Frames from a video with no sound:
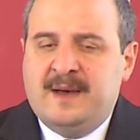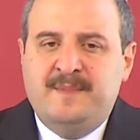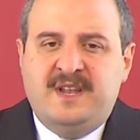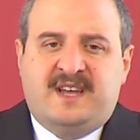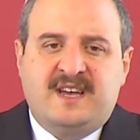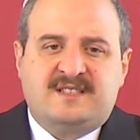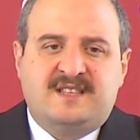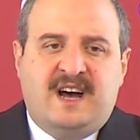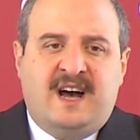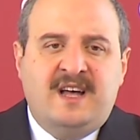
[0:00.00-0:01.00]
bir kez
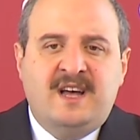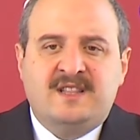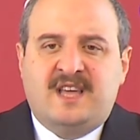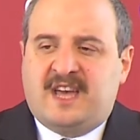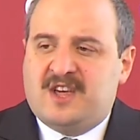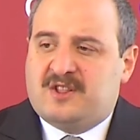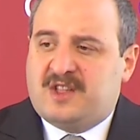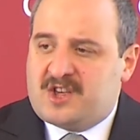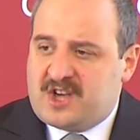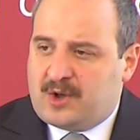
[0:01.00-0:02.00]
daha
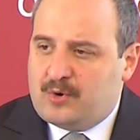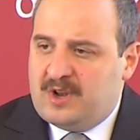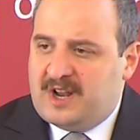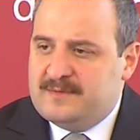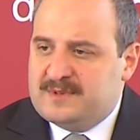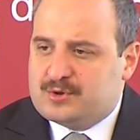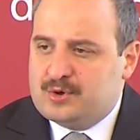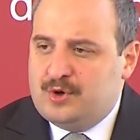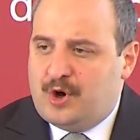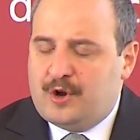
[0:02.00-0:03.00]
teşekkürlerimi
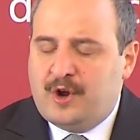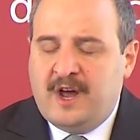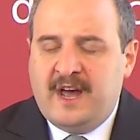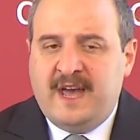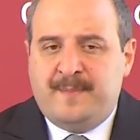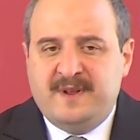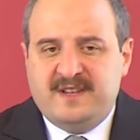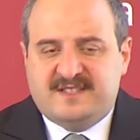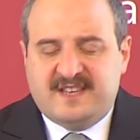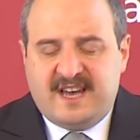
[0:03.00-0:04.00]
sunuyor.
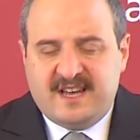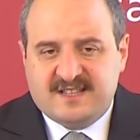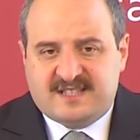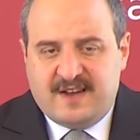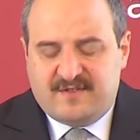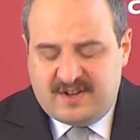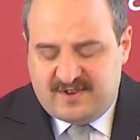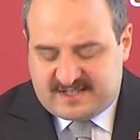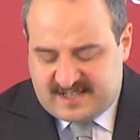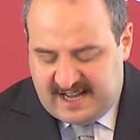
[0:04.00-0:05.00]
Hepinizi sevgi
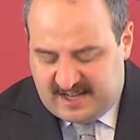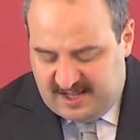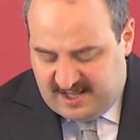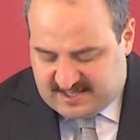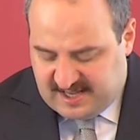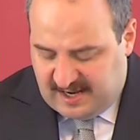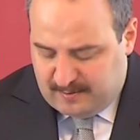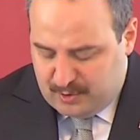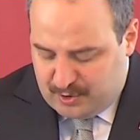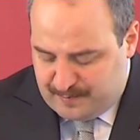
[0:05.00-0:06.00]
ve saygıyla
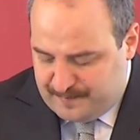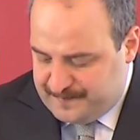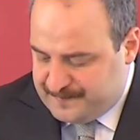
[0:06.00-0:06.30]
selamlıyorum.